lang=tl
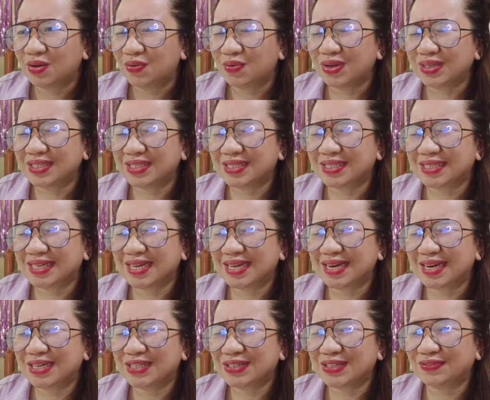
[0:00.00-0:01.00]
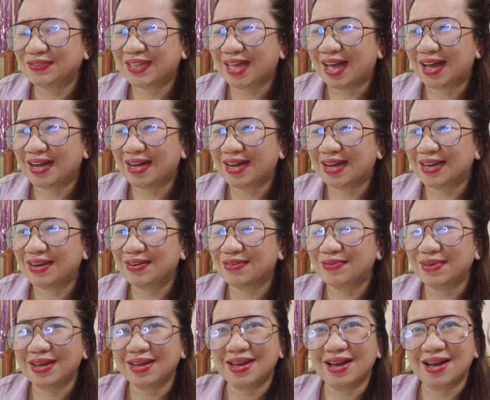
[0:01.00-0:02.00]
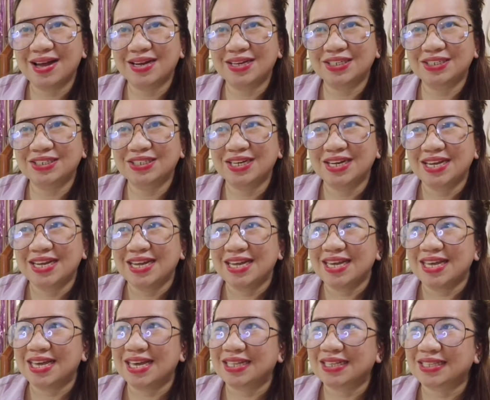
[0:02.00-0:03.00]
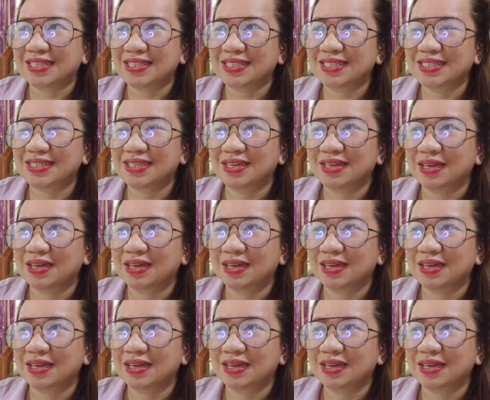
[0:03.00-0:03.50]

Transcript: What's English of tangad? Oh my gosh. It's